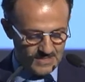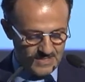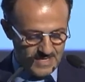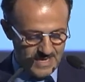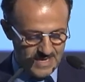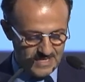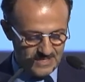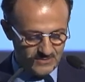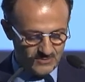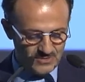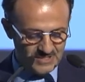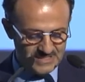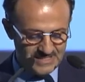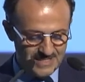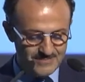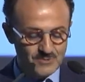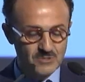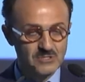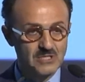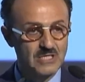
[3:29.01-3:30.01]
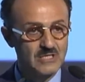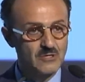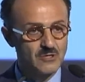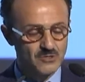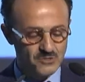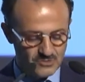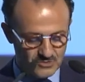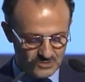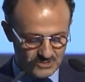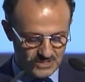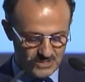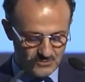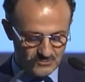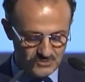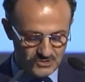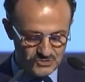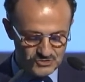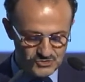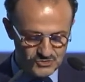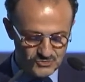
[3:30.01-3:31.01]
E noi siamo coloro che
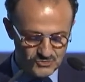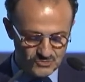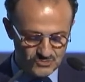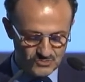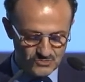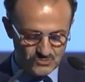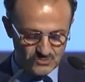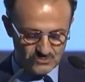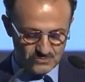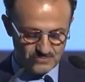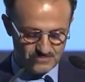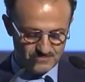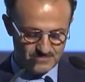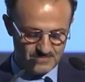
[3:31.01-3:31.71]
ogni giorno